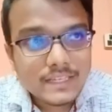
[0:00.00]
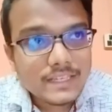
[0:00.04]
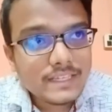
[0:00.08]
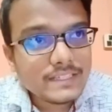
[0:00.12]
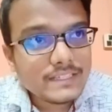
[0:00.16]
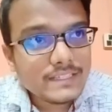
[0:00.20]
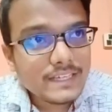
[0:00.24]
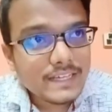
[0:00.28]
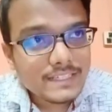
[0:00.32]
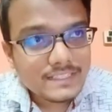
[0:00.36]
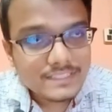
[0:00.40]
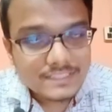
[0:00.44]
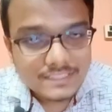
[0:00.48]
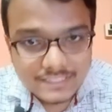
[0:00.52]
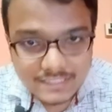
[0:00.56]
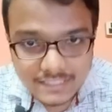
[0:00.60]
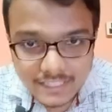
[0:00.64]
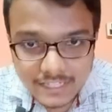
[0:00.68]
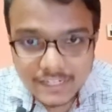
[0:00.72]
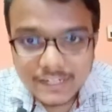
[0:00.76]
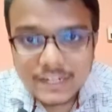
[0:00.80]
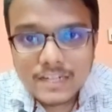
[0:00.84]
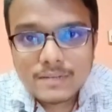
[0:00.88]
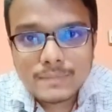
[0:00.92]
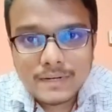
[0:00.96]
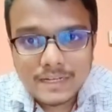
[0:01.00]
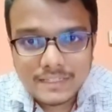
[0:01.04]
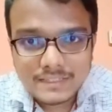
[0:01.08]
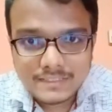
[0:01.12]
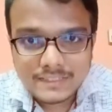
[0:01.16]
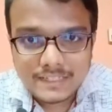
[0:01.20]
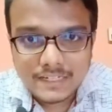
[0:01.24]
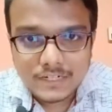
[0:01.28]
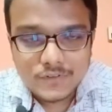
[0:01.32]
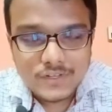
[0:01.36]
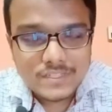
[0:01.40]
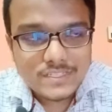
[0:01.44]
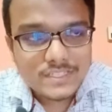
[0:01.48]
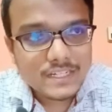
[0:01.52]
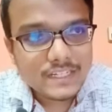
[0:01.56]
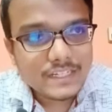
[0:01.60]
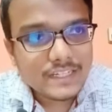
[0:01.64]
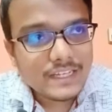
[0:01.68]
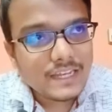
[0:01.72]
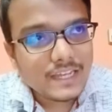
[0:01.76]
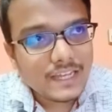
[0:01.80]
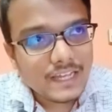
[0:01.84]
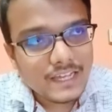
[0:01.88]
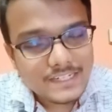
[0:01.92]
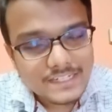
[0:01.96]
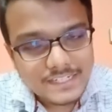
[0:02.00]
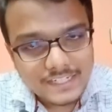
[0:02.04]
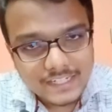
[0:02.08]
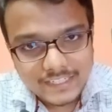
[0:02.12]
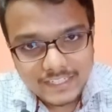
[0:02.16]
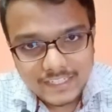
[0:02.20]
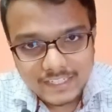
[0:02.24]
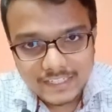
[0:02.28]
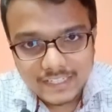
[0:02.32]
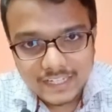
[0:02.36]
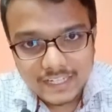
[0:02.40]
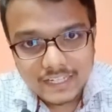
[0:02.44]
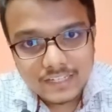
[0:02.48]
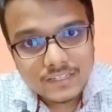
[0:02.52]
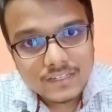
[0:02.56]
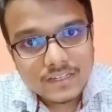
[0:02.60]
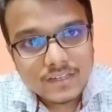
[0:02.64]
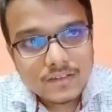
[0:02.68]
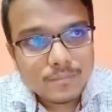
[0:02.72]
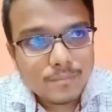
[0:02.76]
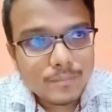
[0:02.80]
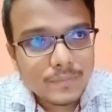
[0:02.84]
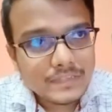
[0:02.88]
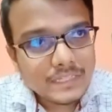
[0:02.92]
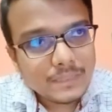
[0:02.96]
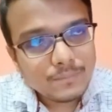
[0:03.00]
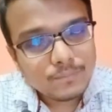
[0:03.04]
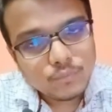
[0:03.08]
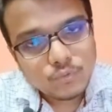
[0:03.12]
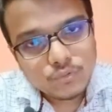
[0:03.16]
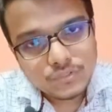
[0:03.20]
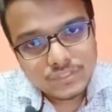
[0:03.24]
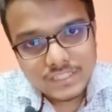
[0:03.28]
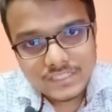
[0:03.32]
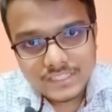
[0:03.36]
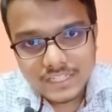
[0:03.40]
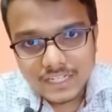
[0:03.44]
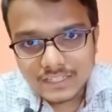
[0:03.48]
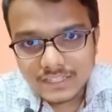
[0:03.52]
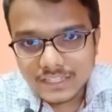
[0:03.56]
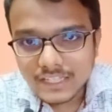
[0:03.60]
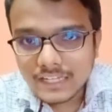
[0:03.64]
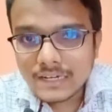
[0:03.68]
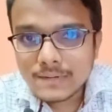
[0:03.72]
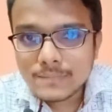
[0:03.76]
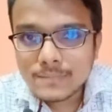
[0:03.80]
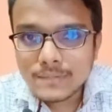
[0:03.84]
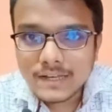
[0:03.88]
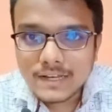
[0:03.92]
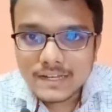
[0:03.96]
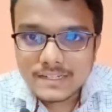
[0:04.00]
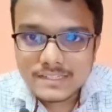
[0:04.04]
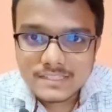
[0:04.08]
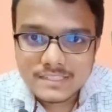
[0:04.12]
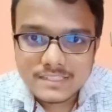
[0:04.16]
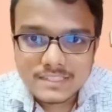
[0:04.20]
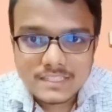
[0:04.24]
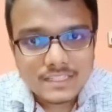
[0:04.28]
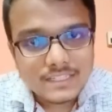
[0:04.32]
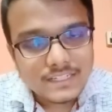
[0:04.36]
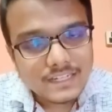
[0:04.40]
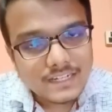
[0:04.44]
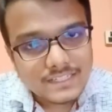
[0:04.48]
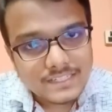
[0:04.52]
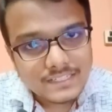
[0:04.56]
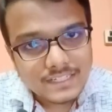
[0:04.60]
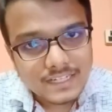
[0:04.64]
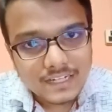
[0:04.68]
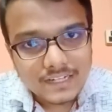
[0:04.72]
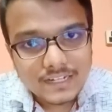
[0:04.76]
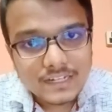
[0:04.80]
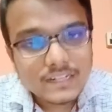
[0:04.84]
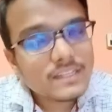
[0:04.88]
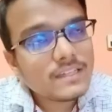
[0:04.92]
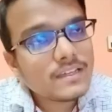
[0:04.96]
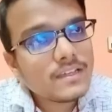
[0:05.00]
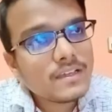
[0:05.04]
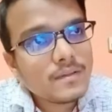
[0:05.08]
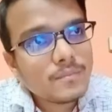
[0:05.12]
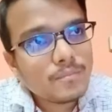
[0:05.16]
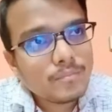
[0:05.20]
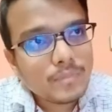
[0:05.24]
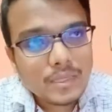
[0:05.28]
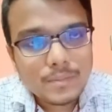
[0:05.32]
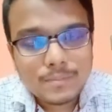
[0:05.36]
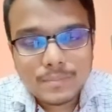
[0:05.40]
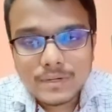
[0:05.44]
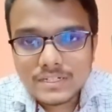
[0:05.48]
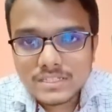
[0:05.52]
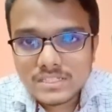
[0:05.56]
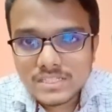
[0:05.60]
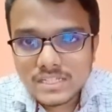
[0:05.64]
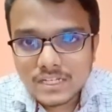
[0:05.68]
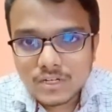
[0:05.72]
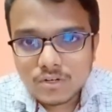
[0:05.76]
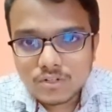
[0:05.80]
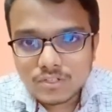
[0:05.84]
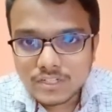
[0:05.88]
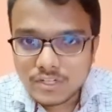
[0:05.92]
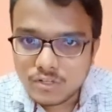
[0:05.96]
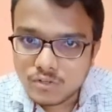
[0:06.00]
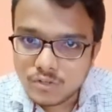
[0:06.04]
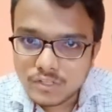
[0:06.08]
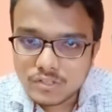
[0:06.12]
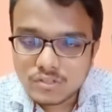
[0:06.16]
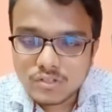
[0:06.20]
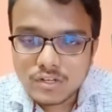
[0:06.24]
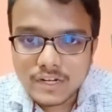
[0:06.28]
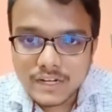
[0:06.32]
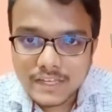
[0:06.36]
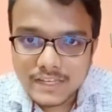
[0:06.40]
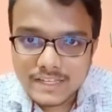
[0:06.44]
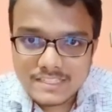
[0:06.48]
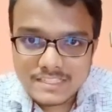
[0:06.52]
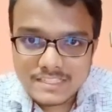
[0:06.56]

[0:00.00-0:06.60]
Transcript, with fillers: ये जनरल बात करो ऐसा नहीं कि लास्ट का डेटा है मतलब पूछे जाते हैं अगर लास्ट थ्री इयर्स का अगर पेपर चेकआउट करोगे तो हर एक